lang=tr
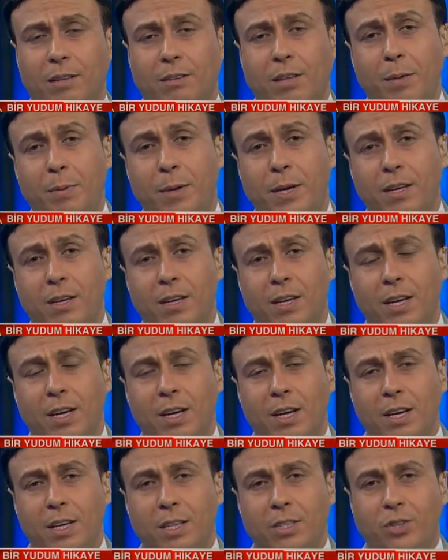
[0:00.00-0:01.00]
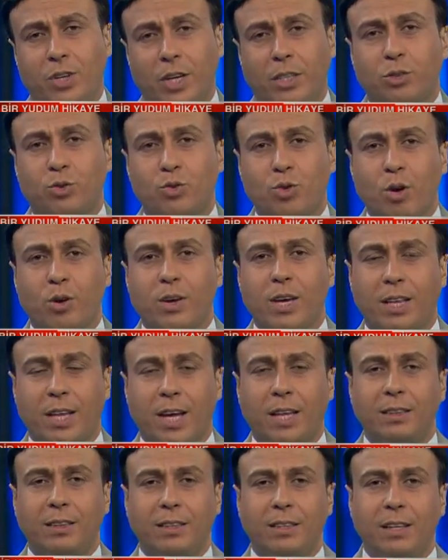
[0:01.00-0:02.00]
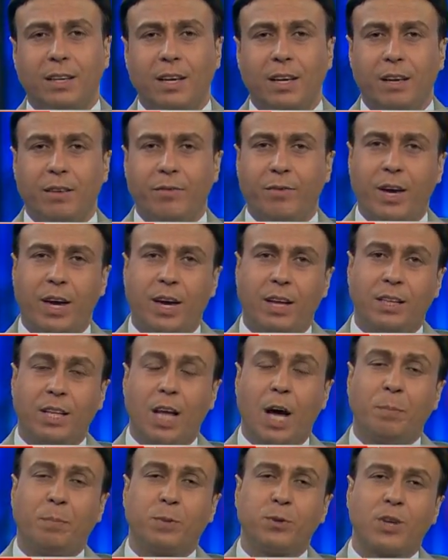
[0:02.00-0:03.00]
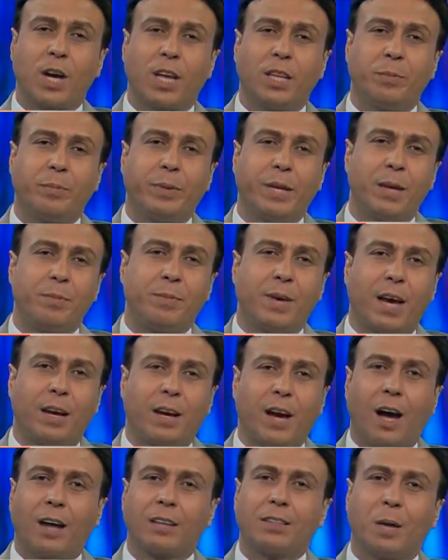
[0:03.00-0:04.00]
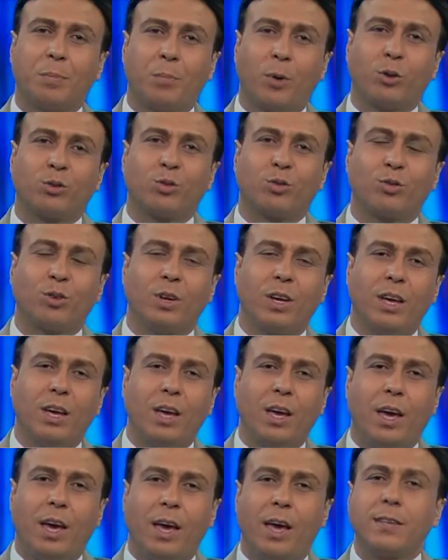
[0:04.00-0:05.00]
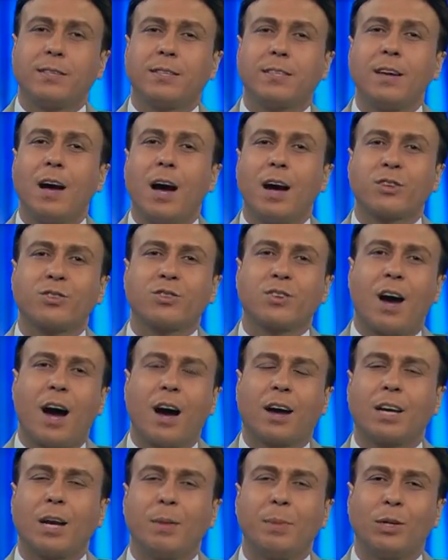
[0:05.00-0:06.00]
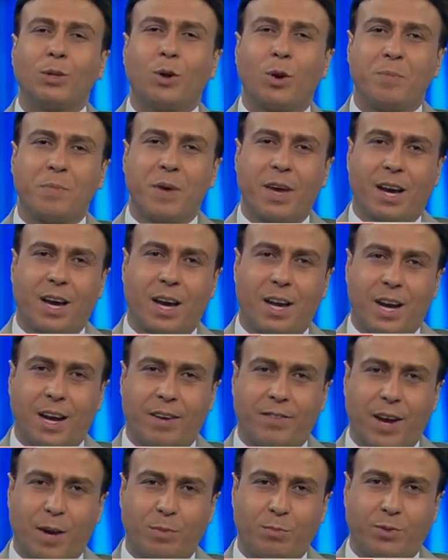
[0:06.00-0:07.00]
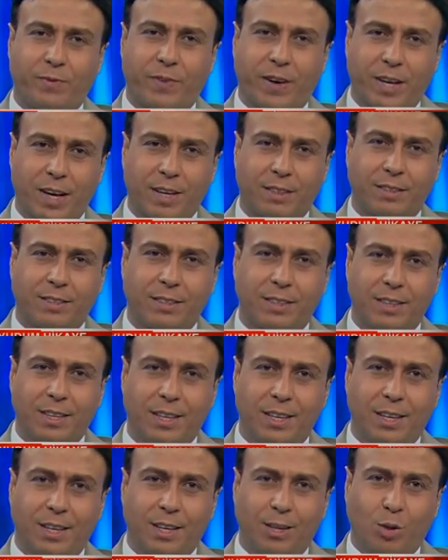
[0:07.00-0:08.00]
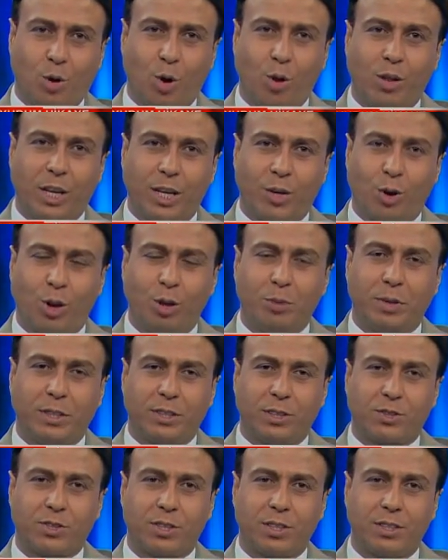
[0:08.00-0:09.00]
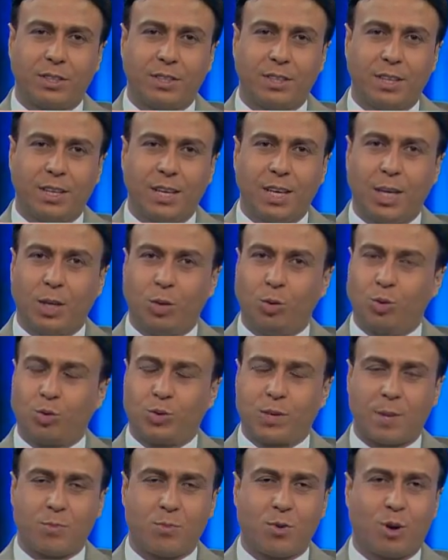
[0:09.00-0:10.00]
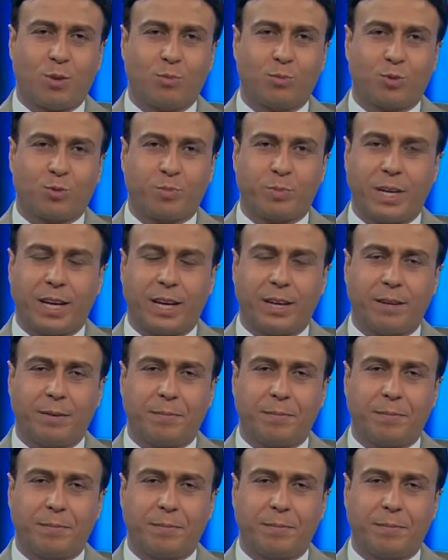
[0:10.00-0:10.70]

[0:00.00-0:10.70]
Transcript: Tabi canı çok yanan ve ne yapacağını bilemeyen ahtapot eski aşkı akrebe dönmeye karar vermiş fakat kolları olmadığı için yüzemiyormuş bile.